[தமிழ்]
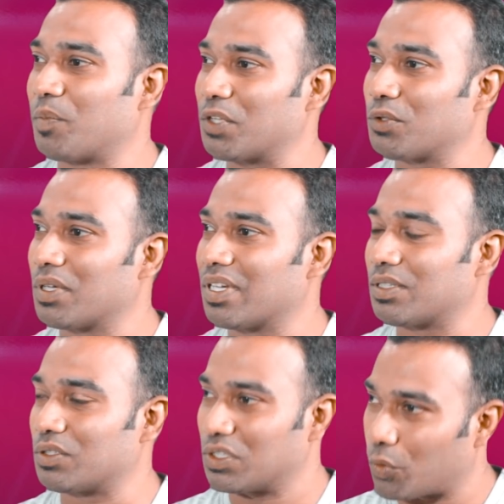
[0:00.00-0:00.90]
மருத்துவ
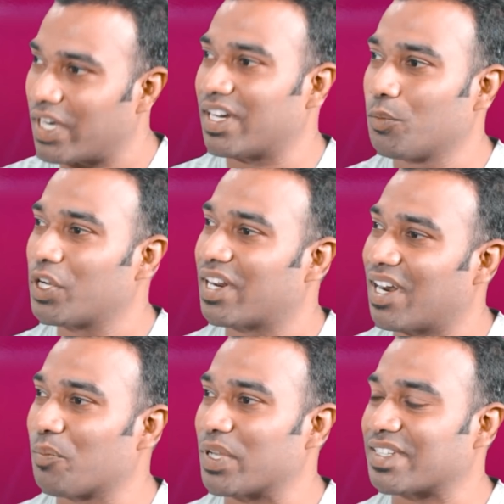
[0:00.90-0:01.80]
துறையில்
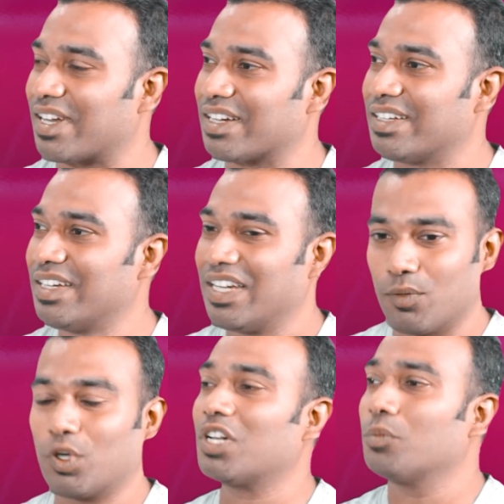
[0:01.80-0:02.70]
நிபுணர்கள்லாம் பேசுகிறாங்க இது
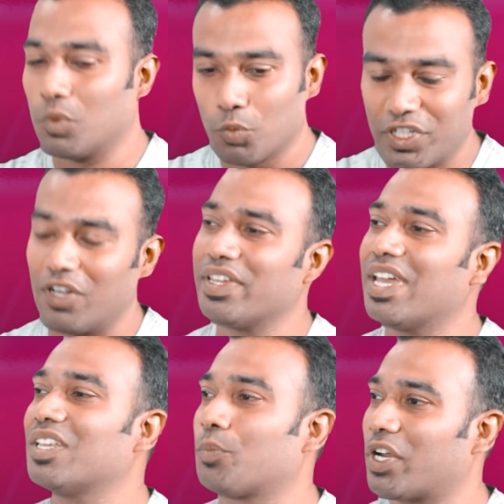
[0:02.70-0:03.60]
மற்ற முற்றிலும்
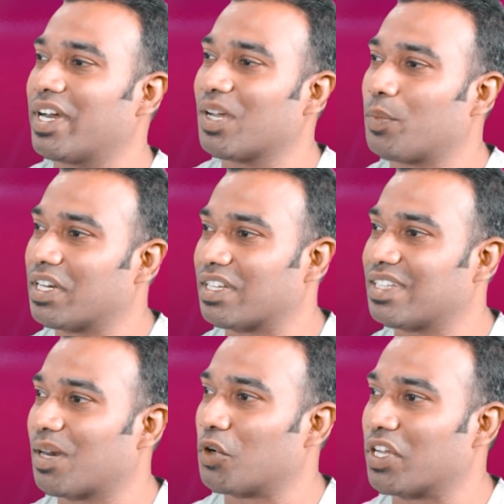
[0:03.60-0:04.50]
ஏன் இது புறக்கணிக்கப்படுகின்றது
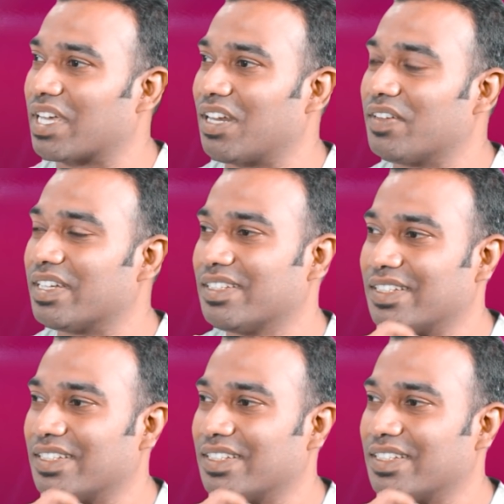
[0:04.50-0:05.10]
தான் நம்மளுடைய கேள்வி